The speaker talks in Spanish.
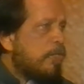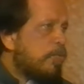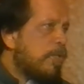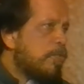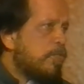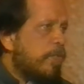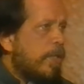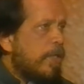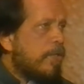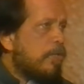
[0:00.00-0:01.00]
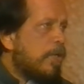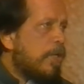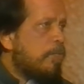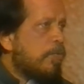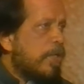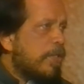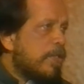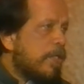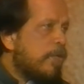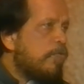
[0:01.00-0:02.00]
No podemos ver ni tocar porque
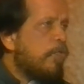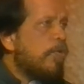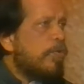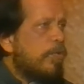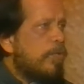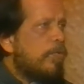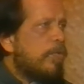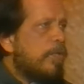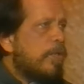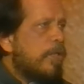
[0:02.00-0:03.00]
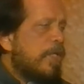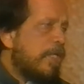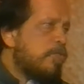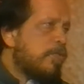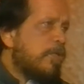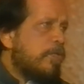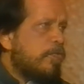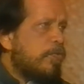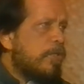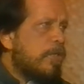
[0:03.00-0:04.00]
está en el fondo. Eso
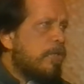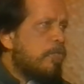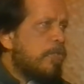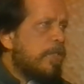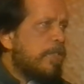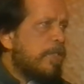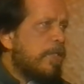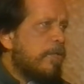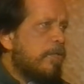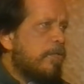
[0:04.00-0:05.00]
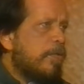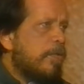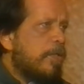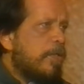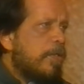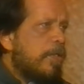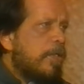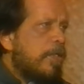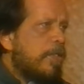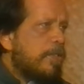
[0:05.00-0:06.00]
funciona como un testigo.
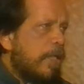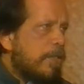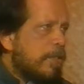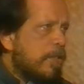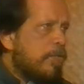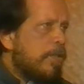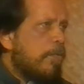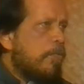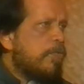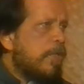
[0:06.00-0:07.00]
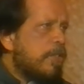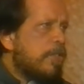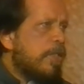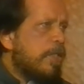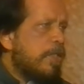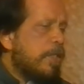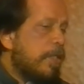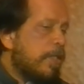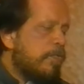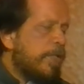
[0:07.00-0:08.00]
En sánscrito llamamos drashta,
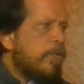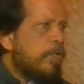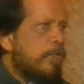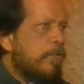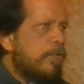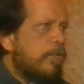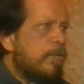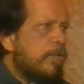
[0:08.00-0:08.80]
el que ve todo.